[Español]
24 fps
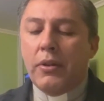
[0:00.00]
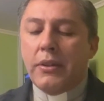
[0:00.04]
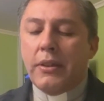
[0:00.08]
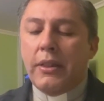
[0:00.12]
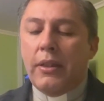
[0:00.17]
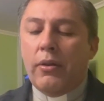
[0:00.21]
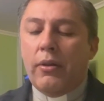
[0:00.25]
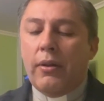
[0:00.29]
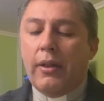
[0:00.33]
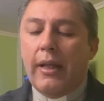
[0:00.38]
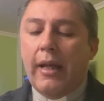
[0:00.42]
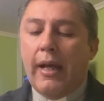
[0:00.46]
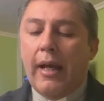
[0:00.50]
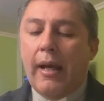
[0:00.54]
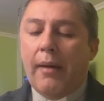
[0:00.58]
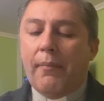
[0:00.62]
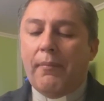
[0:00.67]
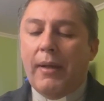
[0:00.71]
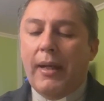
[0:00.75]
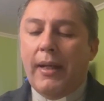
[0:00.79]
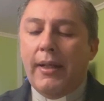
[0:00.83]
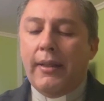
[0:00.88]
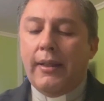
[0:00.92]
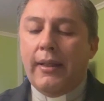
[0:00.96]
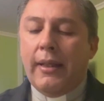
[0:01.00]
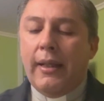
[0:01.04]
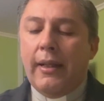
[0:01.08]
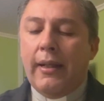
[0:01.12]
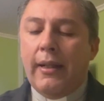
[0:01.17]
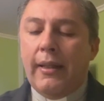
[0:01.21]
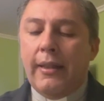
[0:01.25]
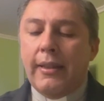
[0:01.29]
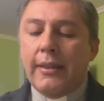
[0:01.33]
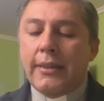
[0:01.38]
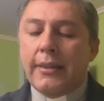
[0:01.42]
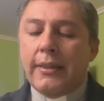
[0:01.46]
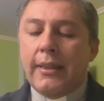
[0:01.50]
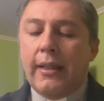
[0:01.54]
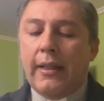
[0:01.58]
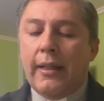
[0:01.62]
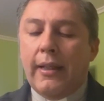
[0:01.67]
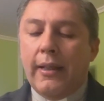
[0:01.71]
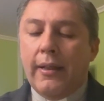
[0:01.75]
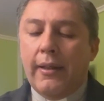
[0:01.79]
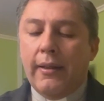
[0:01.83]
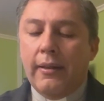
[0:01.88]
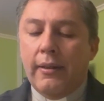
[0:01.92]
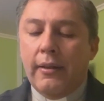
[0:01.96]
sino Naamán, que era de
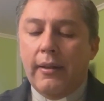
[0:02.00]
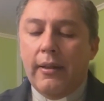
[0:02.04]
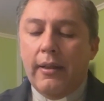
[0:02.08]
Siria.